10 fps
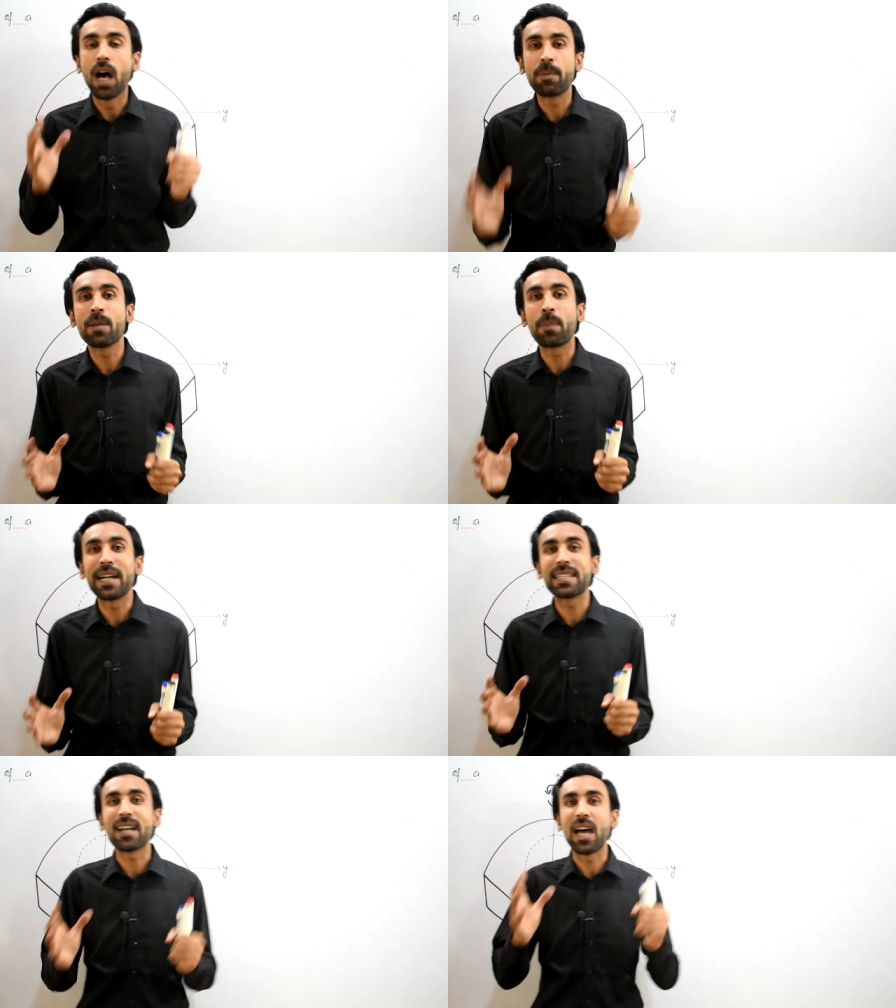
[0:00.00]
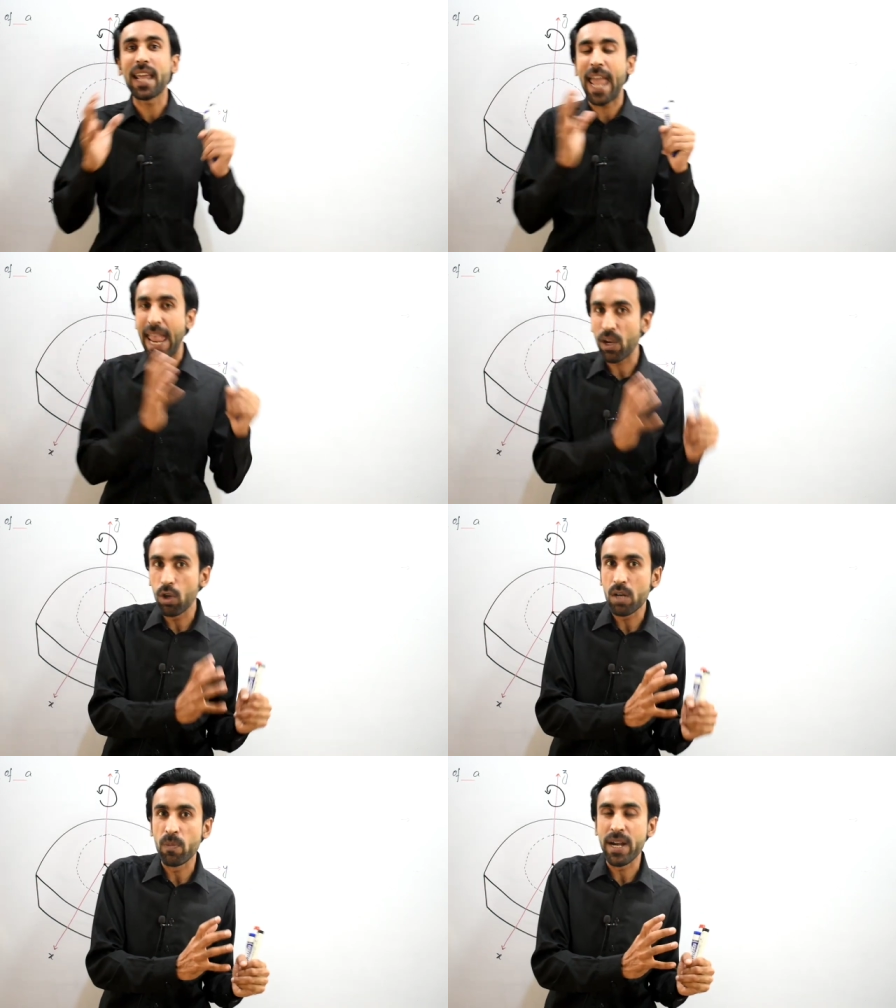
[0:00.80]
अभी हम पढ़ने जा रहे हैं
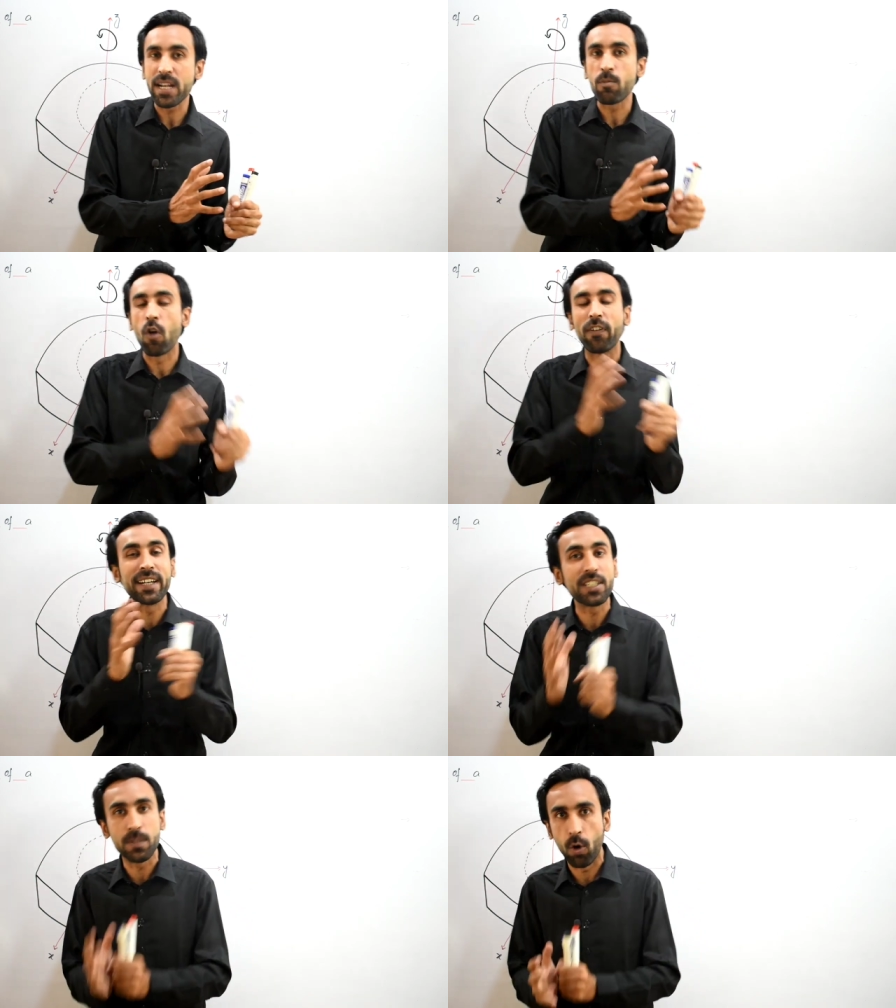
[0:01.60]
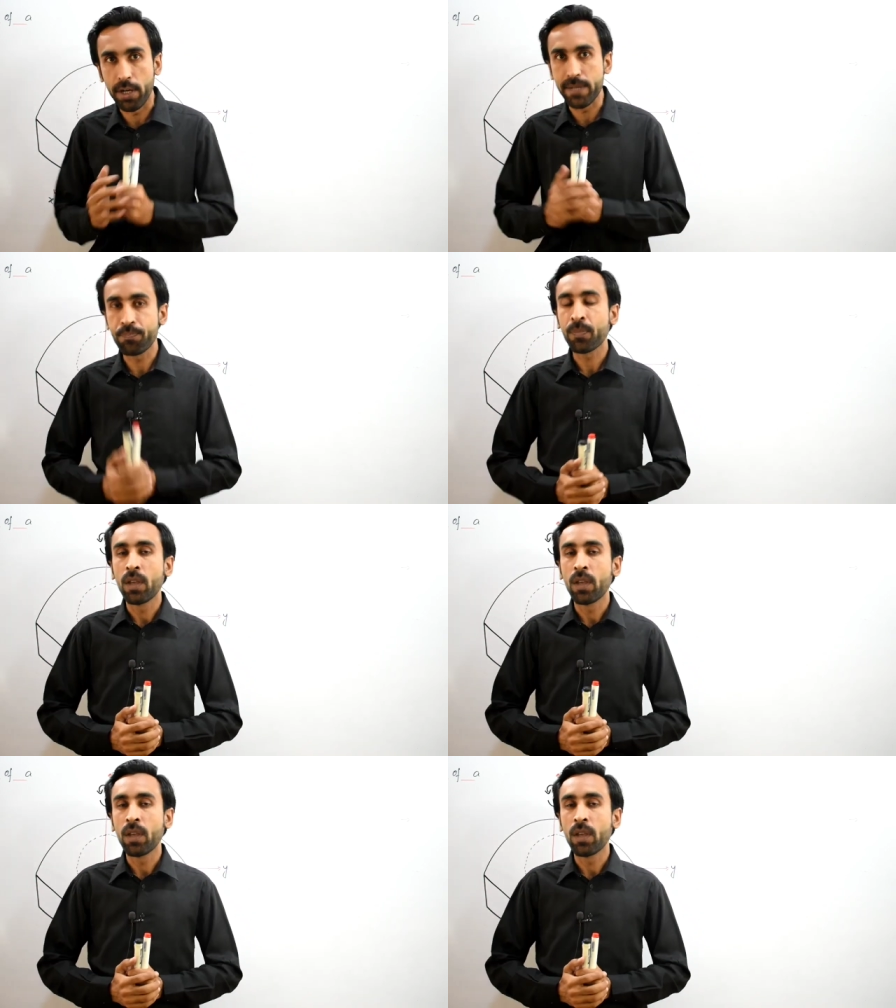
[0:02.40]
एंगुलर मोमेंटम ऑफ अ रिजिड बॉडी